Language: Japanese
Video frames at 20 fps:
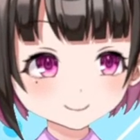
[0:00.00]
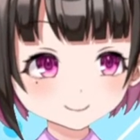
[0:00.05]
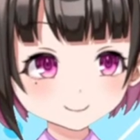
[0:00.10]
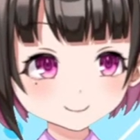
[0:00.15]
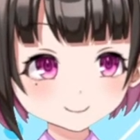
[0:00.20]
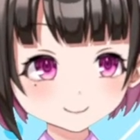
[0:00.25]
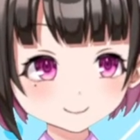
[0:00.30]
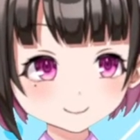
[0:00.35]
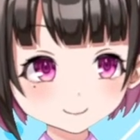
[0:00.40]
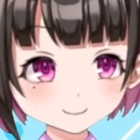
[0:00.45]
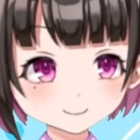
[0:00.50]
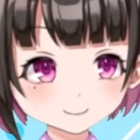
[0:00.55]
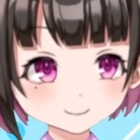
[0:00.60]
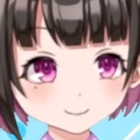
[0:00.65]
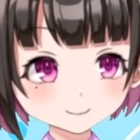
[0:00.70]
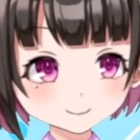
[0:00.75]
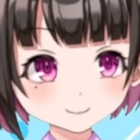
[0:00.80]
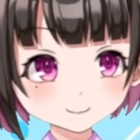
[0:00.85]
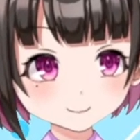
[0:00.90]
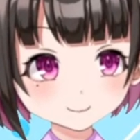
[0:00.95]
アニョハセ
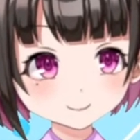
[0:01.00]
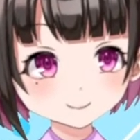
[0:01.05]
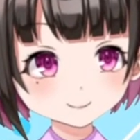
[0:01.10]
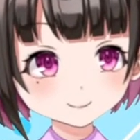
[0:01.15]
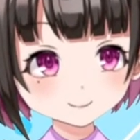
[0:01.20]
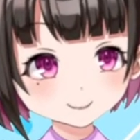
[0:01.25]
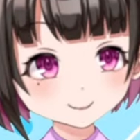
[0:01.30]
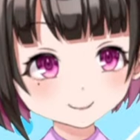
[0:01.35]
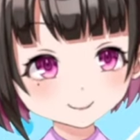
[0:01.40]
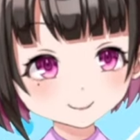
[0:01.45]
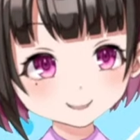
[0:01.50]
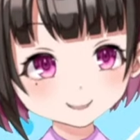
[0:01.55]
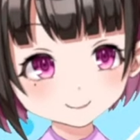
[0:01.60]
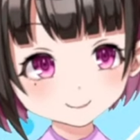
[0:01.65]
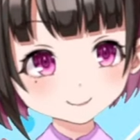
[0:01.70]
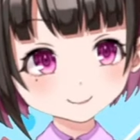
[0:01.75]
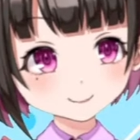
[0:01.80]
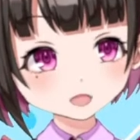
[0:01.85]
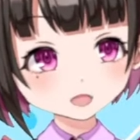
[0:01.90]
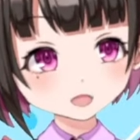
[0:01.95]
ヨー！
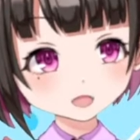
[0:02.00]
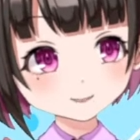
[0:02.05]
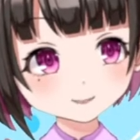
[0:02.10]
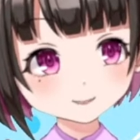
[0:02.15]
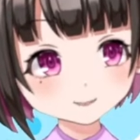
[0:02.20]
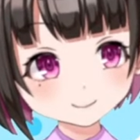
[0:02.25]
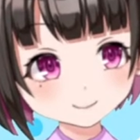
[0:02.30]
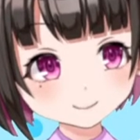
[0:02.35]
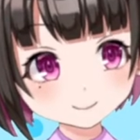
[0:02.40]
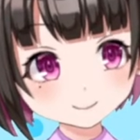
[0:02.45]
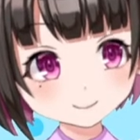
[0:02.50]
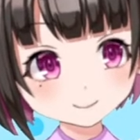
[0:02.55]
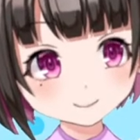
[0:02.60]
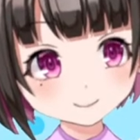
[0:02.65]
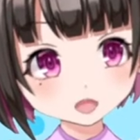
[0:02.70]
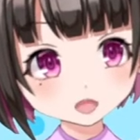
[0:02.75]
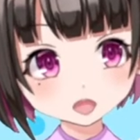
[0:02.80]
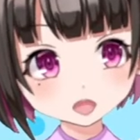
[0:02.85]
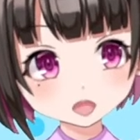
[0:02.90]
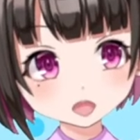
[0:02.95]

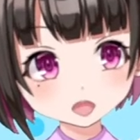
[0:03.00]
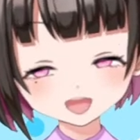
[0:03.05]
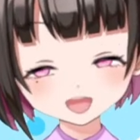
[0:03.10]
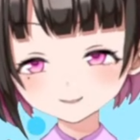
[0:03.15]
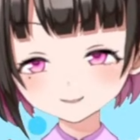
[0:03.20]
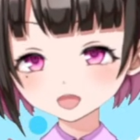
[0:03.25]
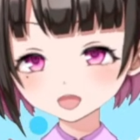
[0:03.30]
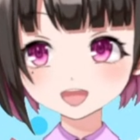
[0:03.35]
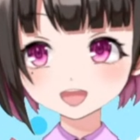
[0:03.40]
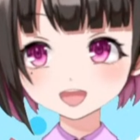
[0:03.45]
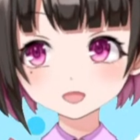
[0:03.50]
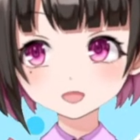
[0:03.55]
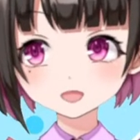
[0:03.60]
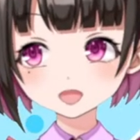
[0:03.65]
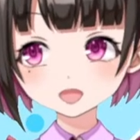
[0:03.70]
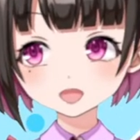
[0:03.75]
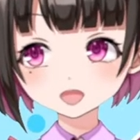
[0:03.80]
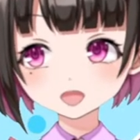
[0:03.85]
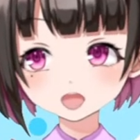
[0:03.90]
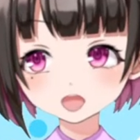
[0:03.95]
アニョハセヨー！
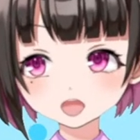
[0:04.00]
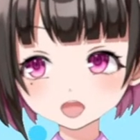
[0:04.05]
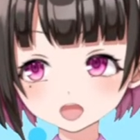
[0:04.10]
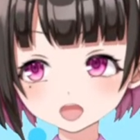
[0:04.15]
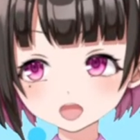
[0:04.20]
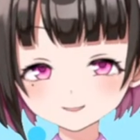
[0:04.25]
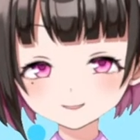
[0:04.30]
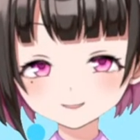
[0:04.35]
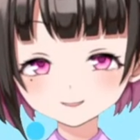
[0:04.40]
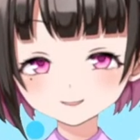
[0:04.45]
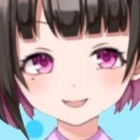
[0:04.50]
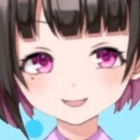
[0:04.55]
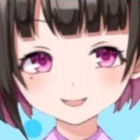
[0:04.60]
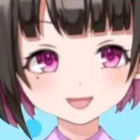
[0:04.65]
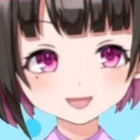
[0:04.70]
カムサームリーナー。